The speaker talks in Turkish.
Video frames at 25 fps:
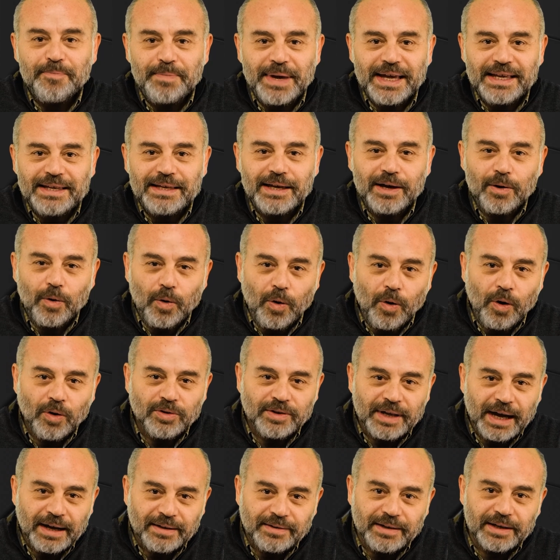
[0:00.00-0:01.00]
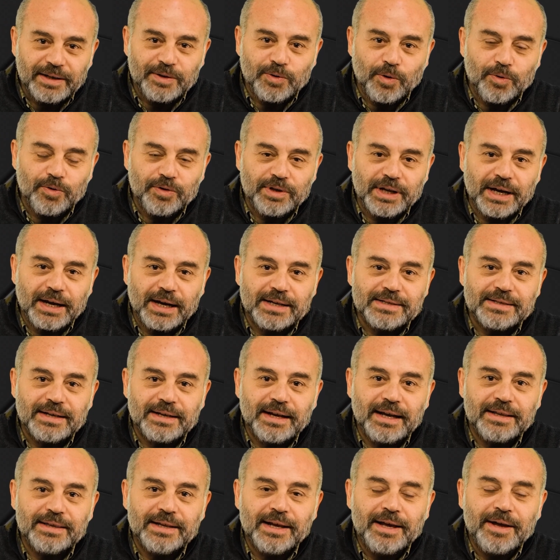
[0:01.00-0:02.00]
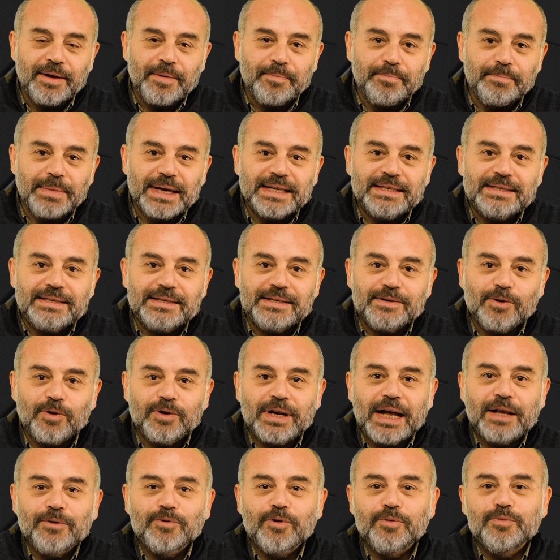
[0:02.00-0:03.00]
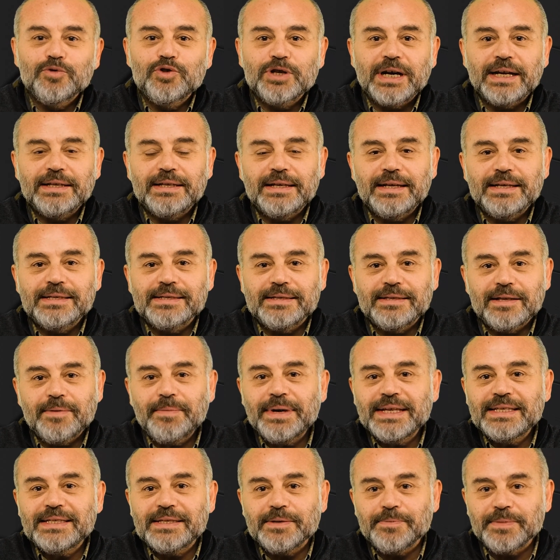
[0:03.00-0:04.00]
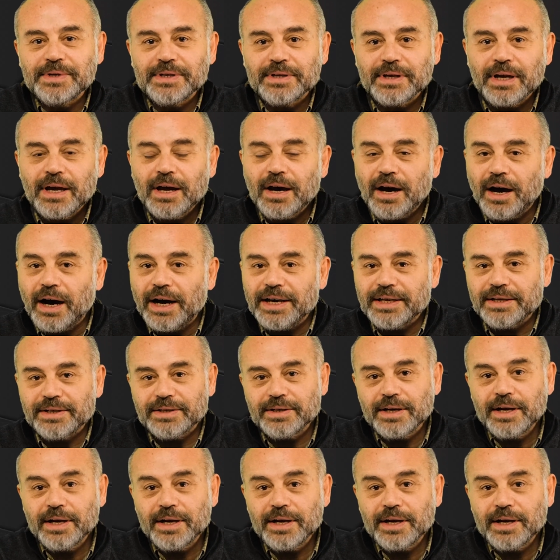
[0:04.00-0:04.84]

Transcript: Peki o tahtanın önünde kazanan Messi Ronaldo mücadelesinde Messi miydi? Hayır.